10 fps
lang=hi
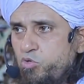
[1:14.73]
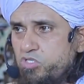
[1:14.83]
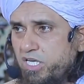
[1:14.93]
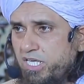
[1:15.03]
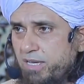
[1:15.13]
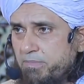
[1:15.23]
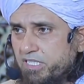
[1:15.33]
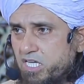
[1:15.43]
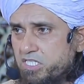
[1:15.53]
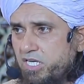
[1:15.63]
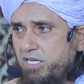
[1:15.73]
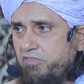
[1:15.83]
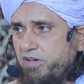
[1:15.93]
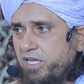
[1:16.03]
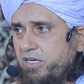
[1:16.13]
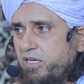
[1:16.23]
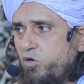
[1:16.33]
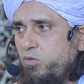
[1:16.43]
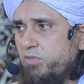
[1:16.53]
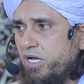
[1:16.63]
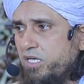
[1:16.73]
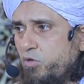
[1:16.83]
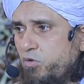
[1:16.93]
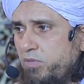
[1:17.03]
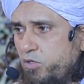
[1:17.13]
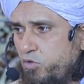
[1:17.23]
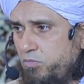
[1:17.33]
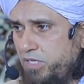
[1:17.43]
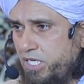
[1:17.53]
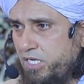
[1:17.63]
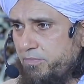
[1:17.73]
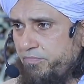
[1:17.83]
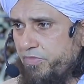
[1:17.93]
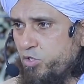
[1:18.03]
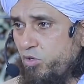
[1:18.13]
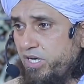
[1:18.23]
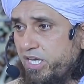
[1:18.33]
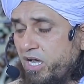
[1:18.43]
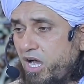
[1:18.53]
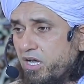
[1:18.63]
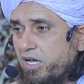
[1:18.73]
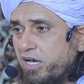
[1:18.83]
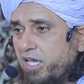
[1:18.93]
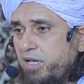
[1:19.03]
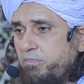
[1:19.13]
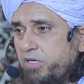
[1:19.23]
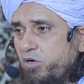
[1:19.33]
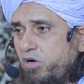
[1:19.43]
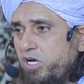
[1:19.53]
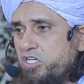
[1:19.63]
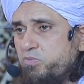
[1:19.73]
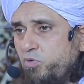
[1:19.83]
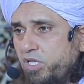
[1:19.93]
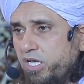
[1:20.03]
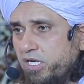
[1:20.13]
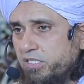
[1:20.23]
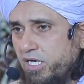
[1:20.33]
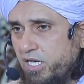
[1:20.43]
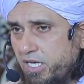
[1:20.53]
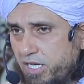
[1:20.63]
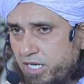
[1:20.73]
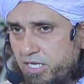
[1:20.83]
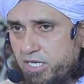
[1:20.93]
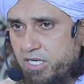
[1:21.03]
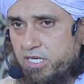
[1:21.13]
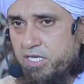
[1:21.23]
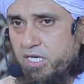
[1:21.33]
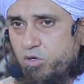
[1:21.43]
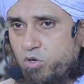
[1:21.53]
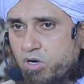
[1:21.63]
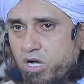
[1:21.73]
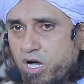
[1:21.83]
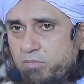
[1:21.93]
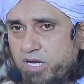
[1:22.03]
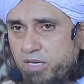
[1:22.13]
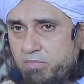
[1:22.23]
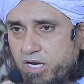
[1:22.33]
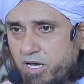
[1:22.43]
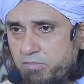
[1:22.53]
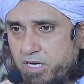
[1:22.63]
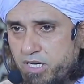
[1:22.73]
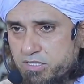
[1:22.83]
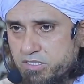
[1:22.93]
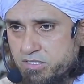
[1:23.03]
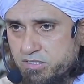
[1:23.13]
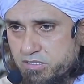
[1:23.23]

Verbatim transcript: दूसरी ये पता चली फ़ैन गैर मलूमीन जो निकाह करके अपनी ख्वाहिश पूरी करता है ये लोग काबिल मलामत